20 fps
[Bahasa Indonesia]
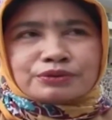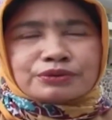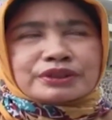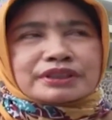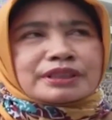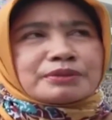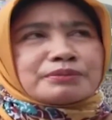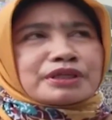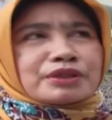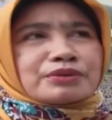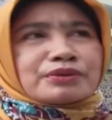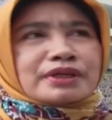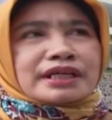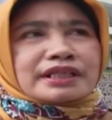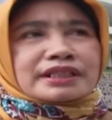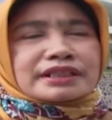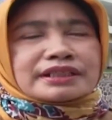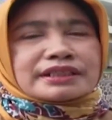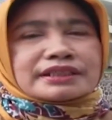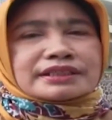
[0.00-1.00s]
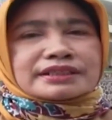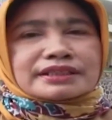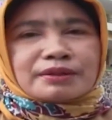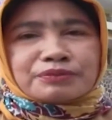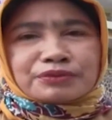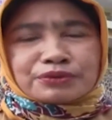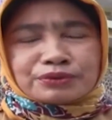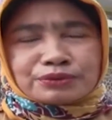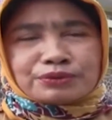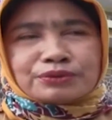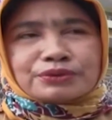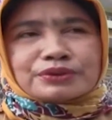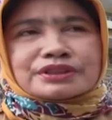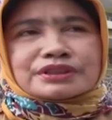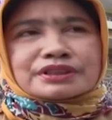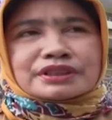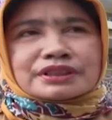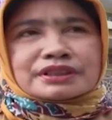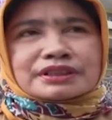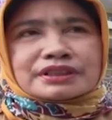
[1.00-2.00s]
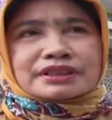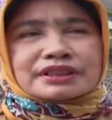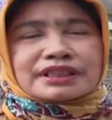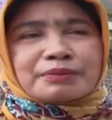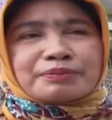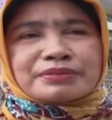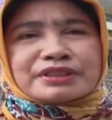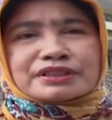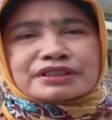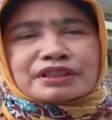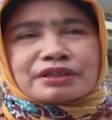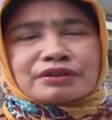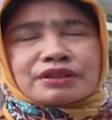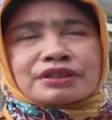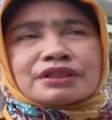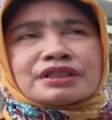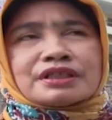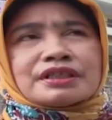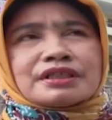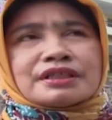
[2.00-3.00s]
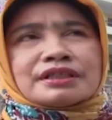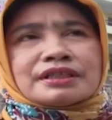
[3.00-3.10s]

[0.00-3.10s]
itu kita baru hari Sabtu eh, tetapi insya Allah